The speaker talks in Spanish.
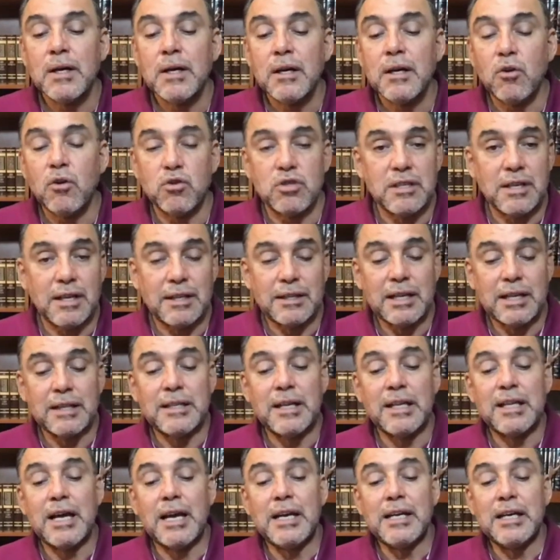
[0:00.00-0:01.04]
No se trata
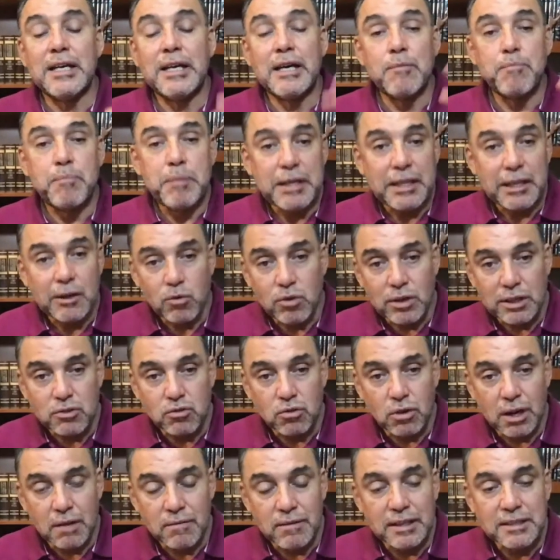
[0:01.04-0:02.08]
de alguien que pide una
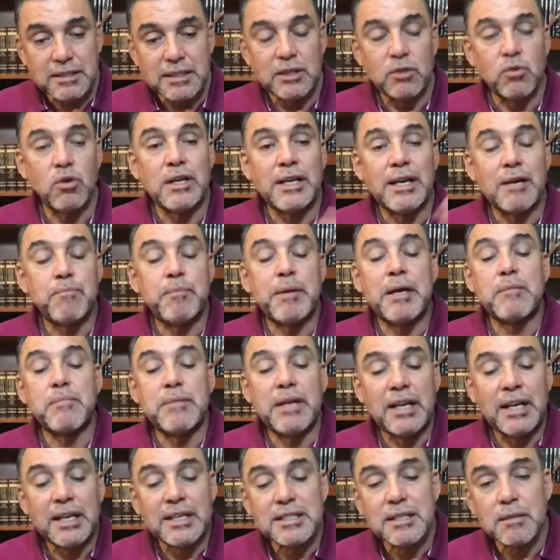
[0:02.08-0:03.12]
sola vez, sino el que
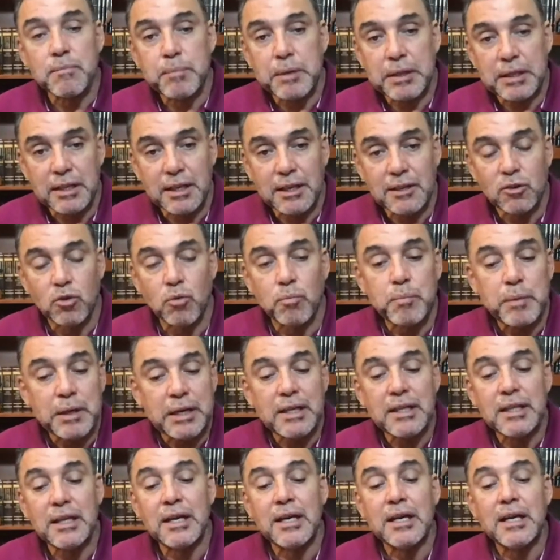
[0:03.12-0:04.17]
permanece pidiendo,
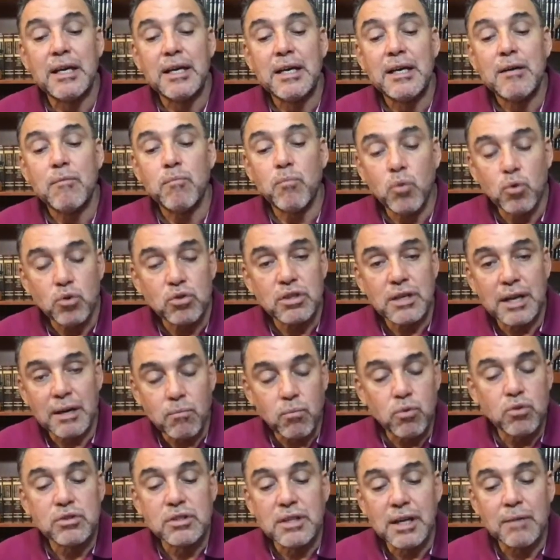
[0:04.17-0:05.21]
pide, busca,
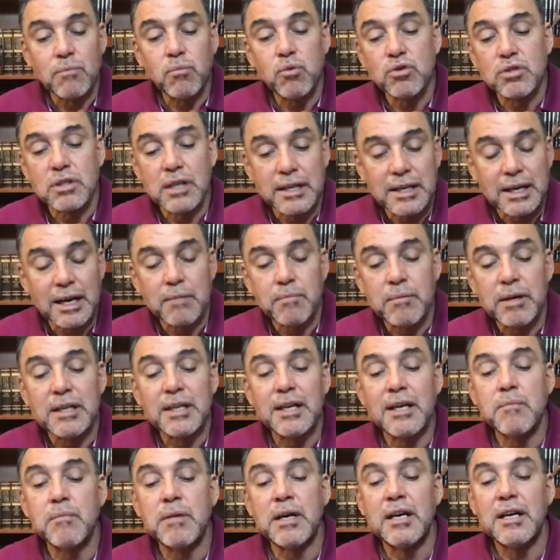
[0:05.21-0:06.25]
busca, busca, llama,
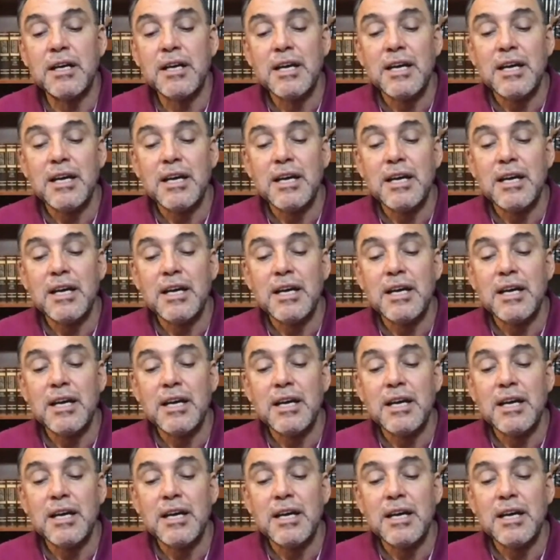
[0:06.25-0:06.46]
llama.